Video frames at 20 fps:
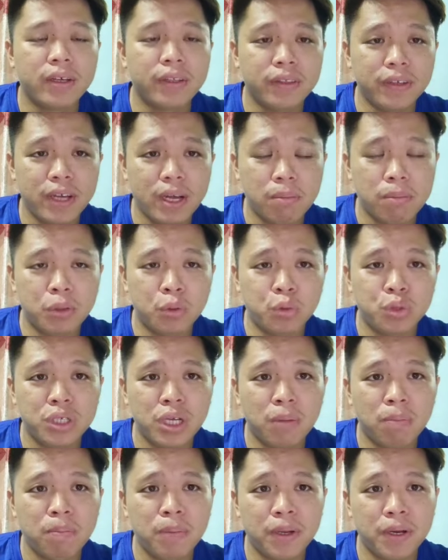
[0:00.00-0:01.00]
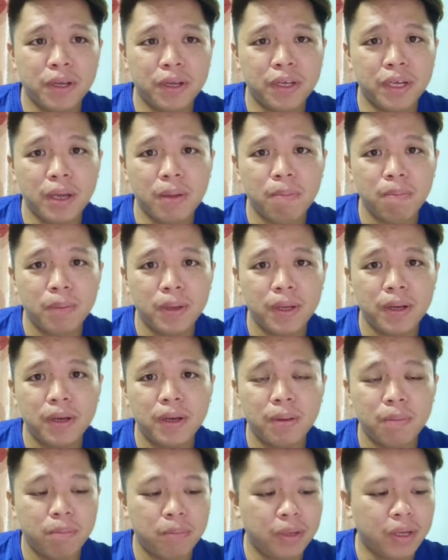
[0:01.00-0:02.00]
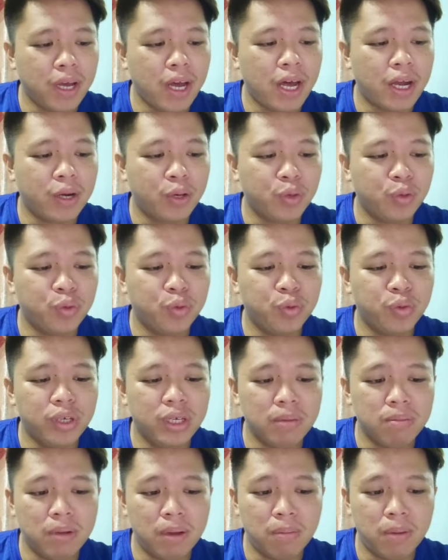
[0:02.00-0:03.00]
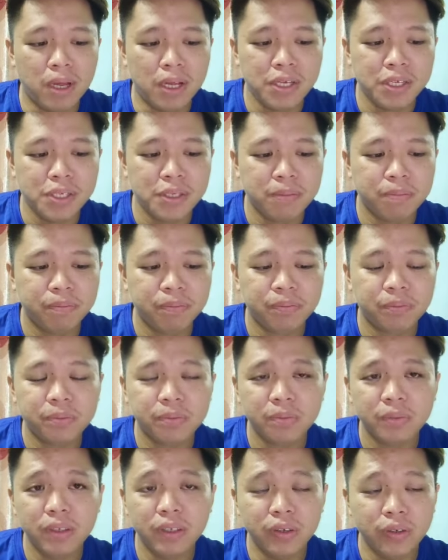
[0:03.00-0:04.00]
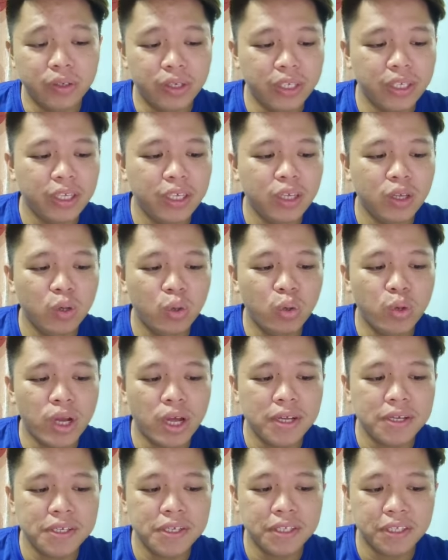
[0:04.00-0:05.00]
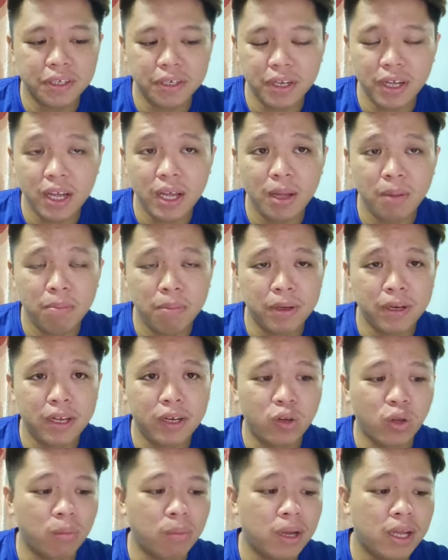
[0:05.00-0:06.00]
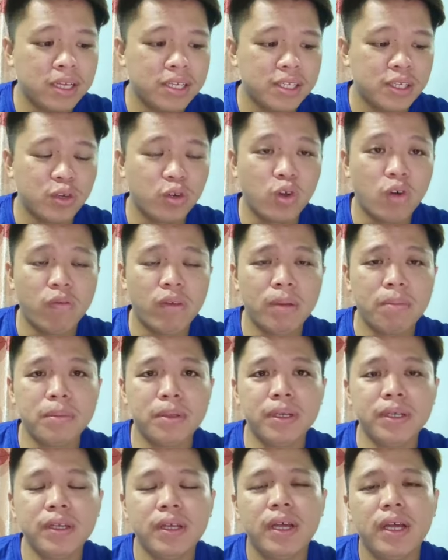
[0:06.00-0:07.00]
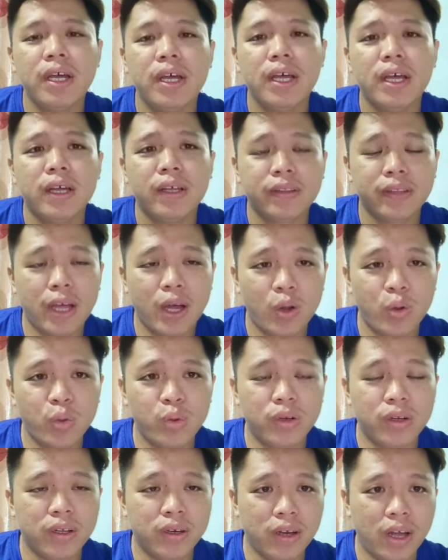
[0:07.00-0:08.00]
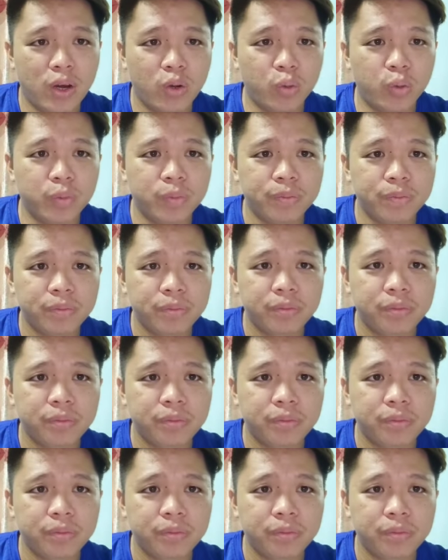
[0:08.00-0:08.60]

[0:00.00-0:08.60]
ketika berucap pada kampanye PRU 15 di Lunas Kedah pada 12 November tahun lalu.